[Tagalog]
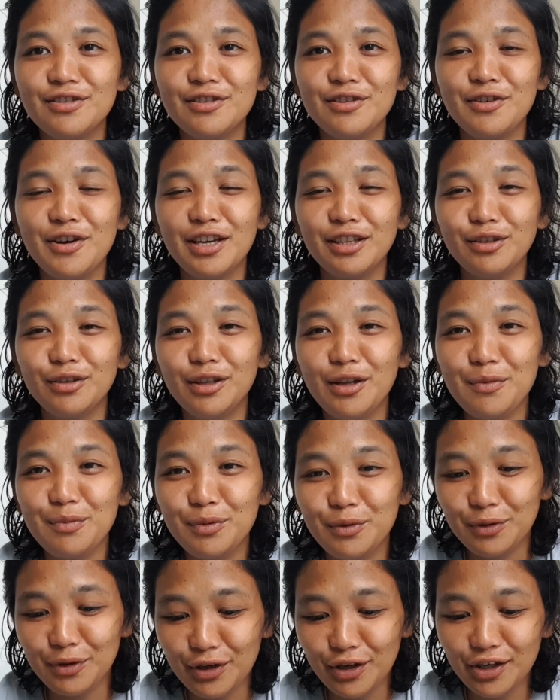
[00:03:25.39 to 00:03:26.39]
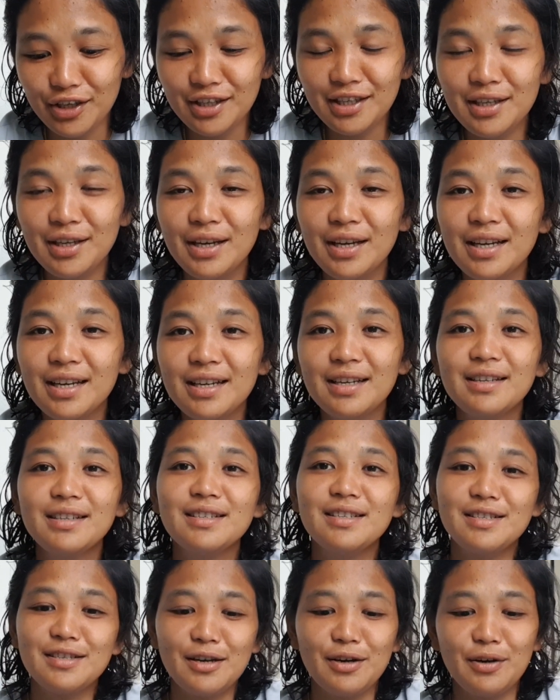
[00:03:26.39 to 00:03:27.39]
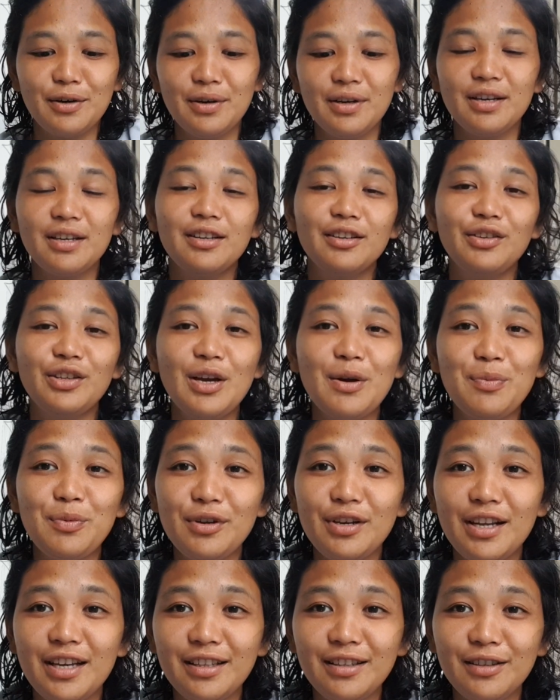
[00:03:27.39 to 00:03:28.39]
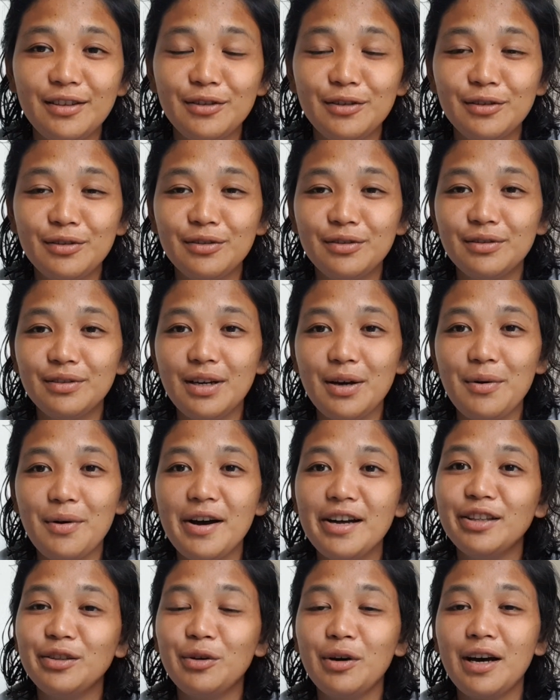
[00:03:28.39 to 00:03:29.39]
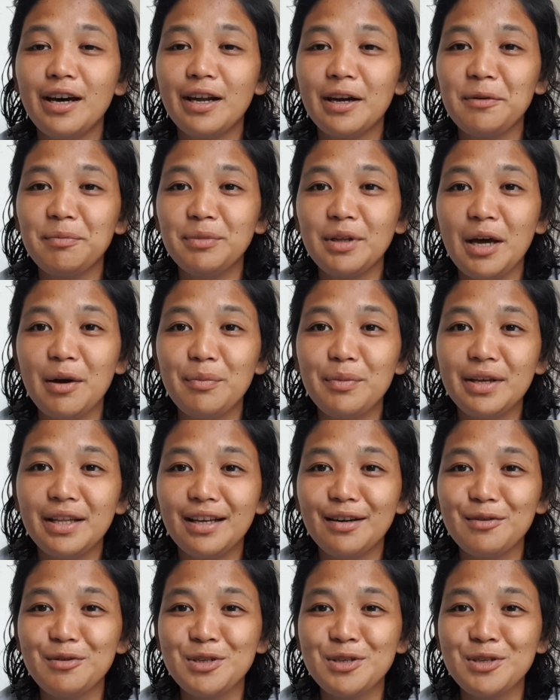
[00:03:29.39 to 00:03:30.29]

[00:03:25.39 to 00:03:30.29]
So, eto na po yon So, yun nga po ulit yung gawa nung harap namin. Ang